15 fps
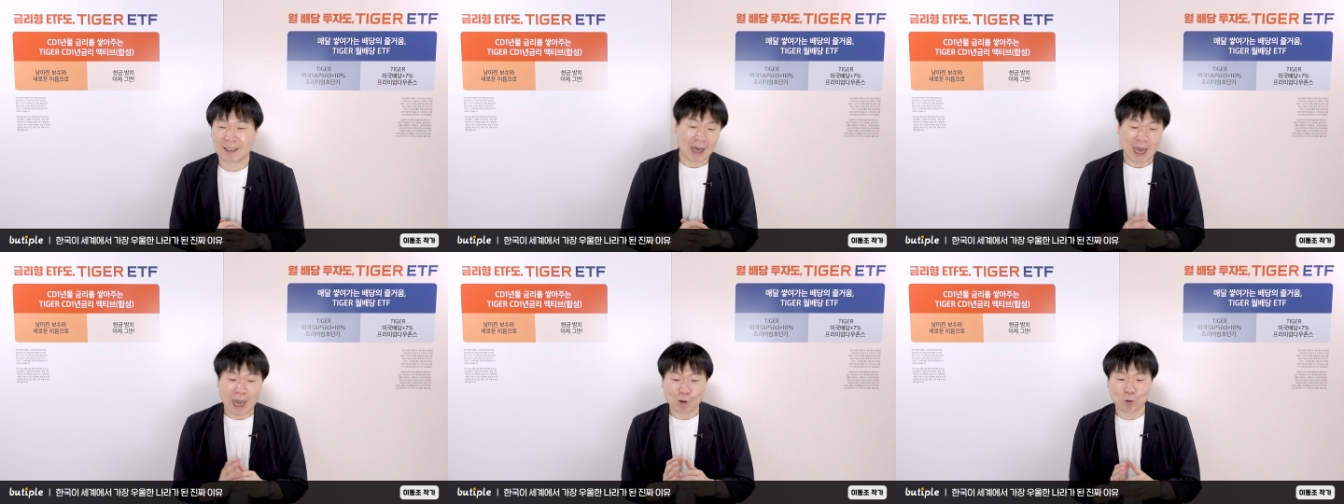
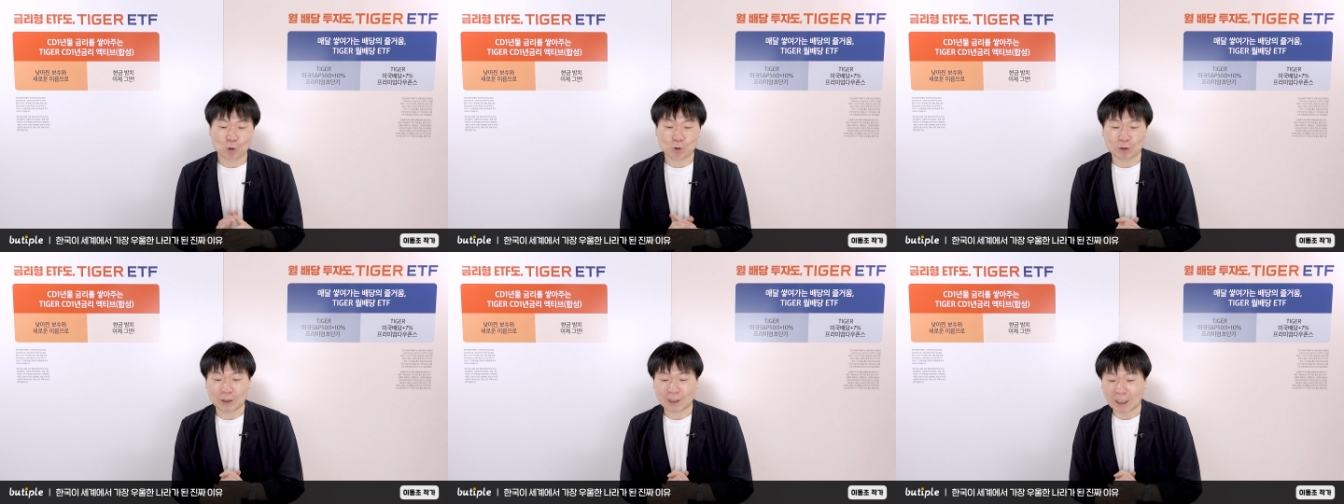
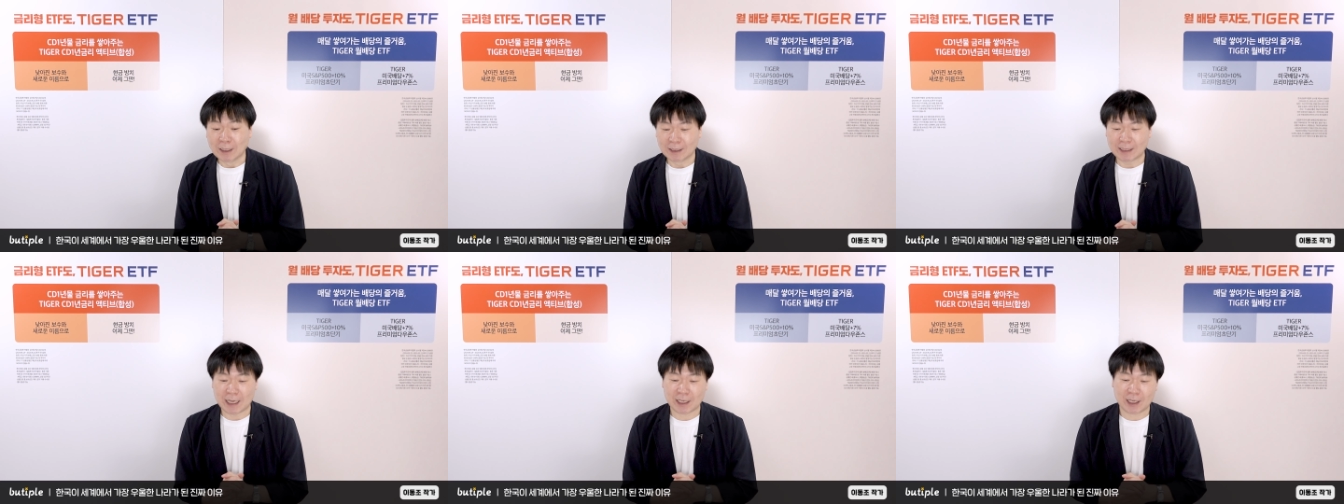한국은
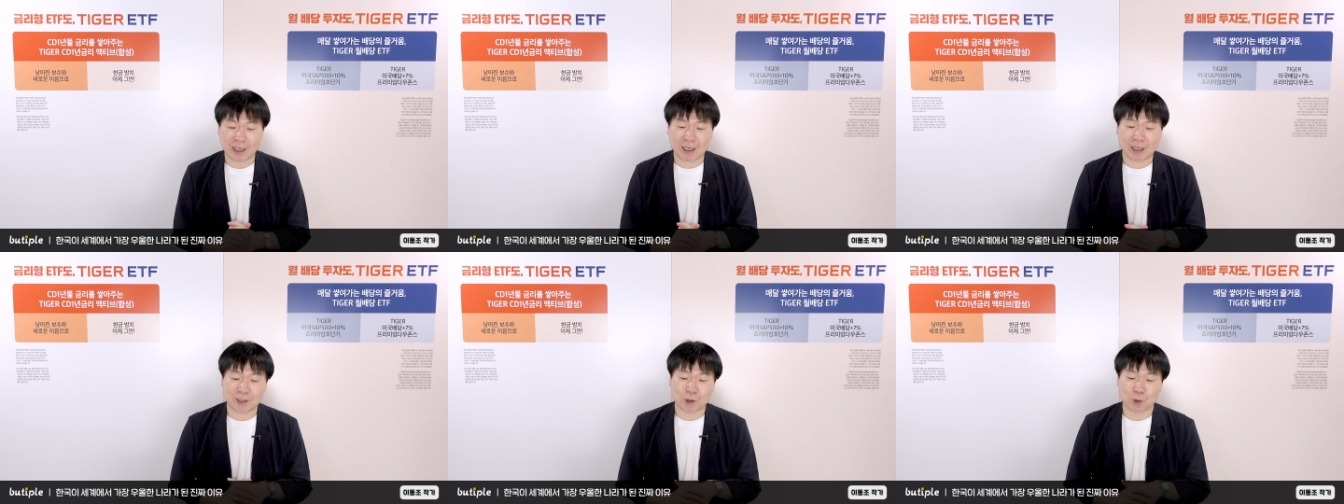전
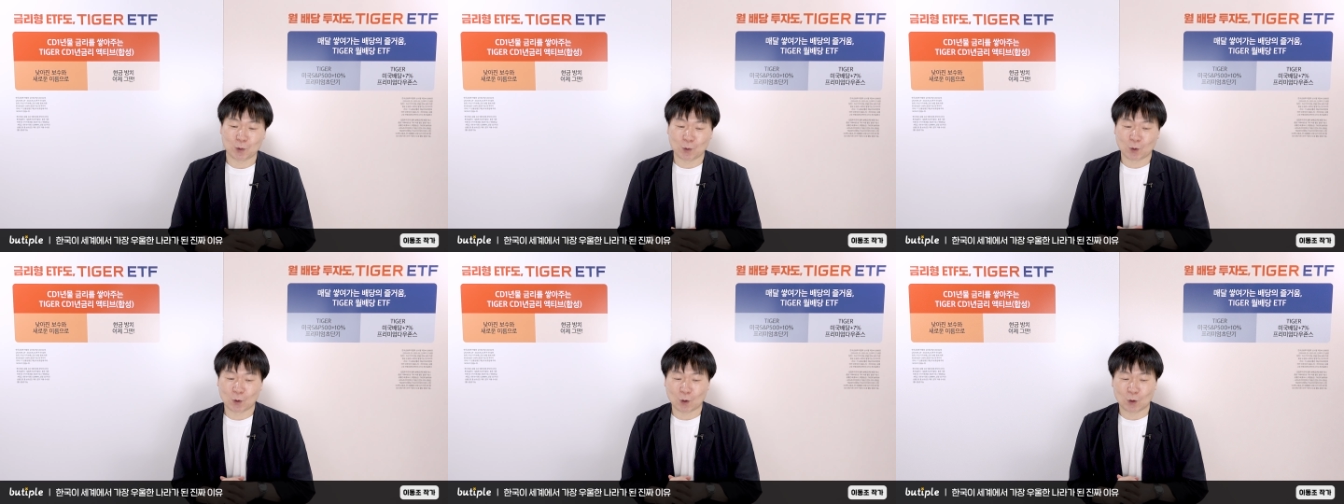
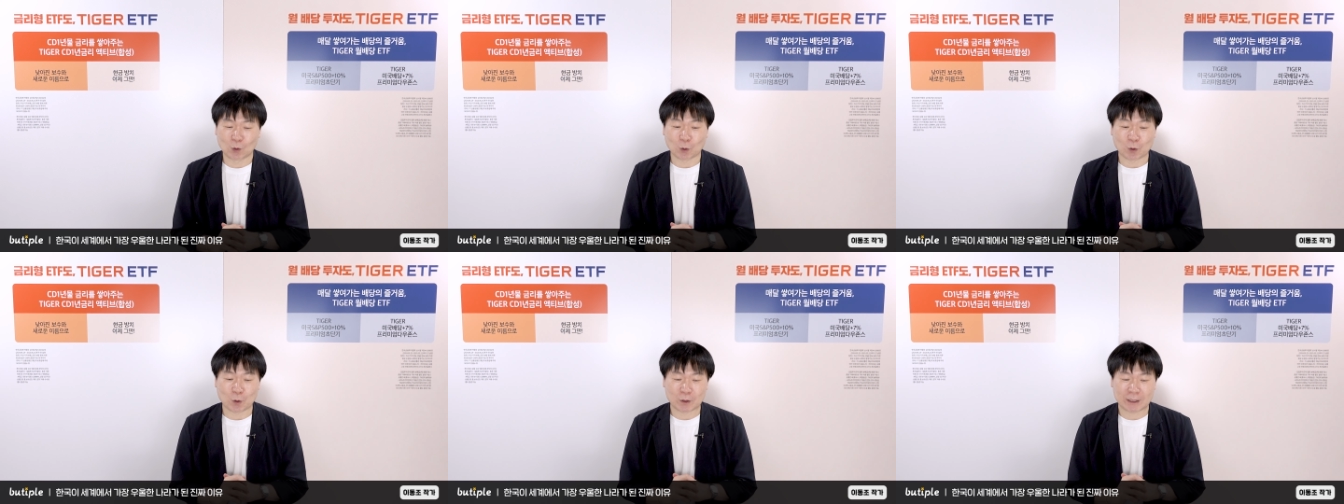세계적으로
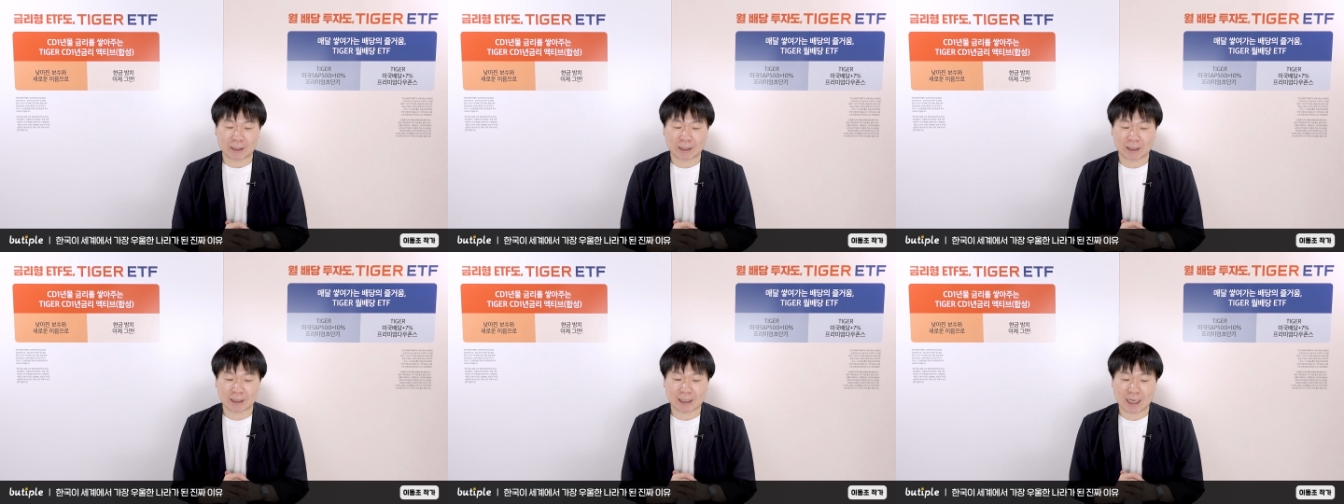노동
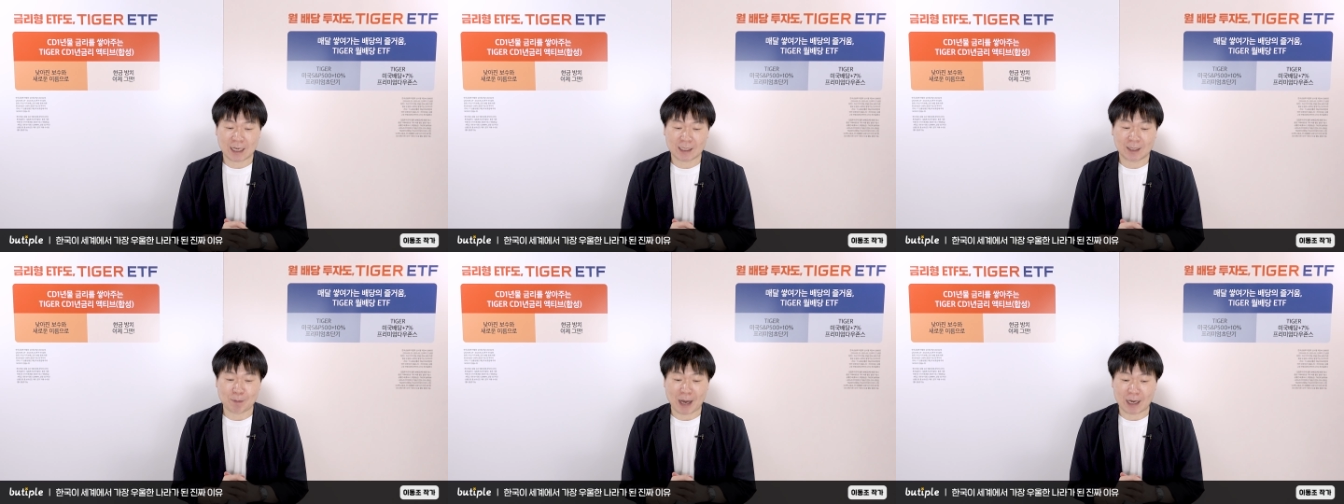
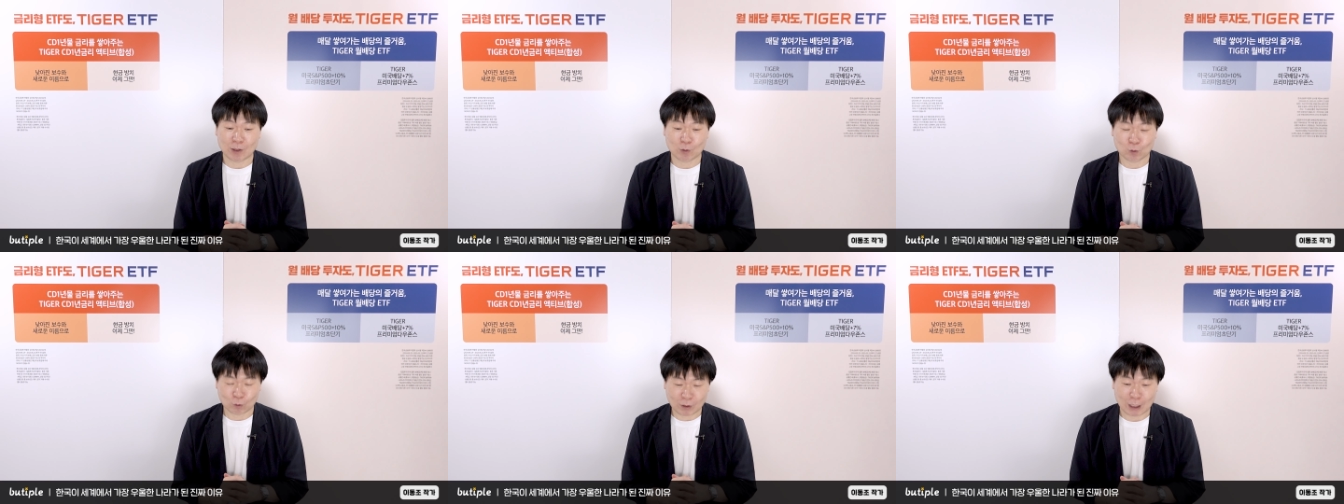시간이
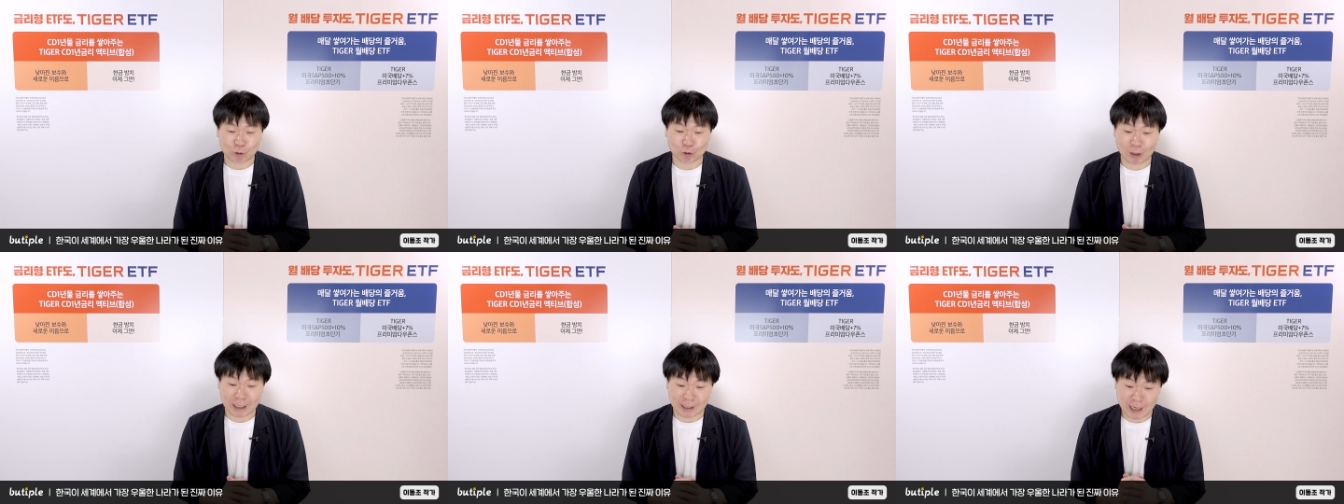많은 국가
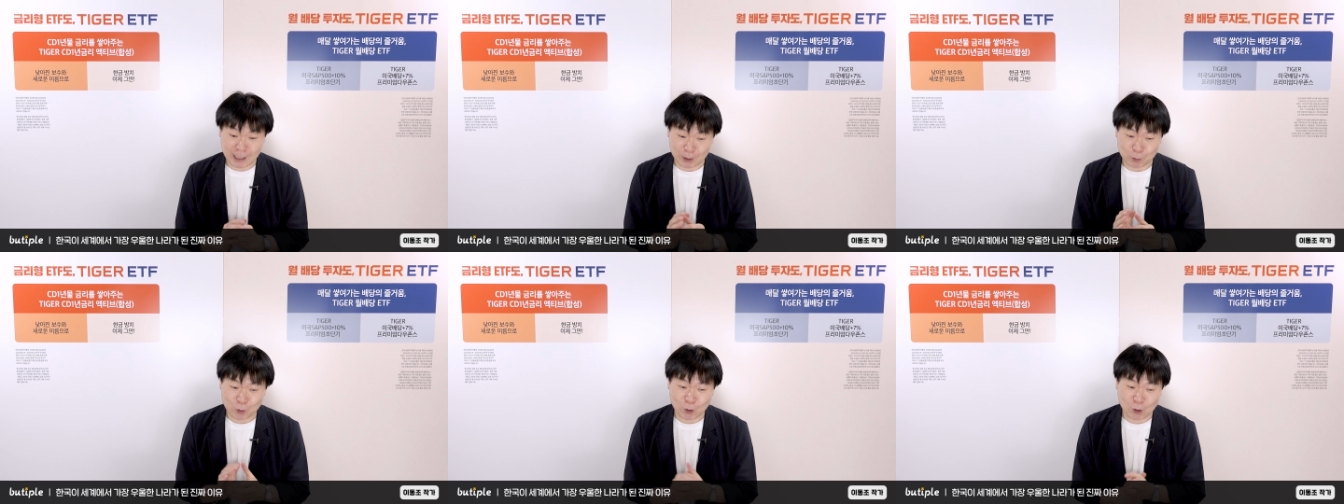중
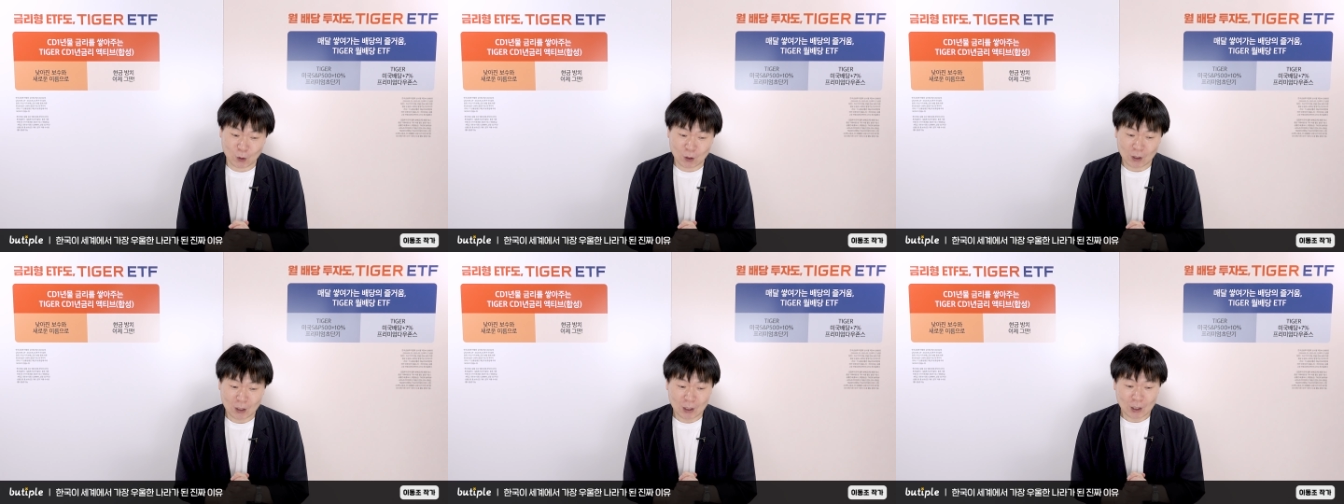하나이고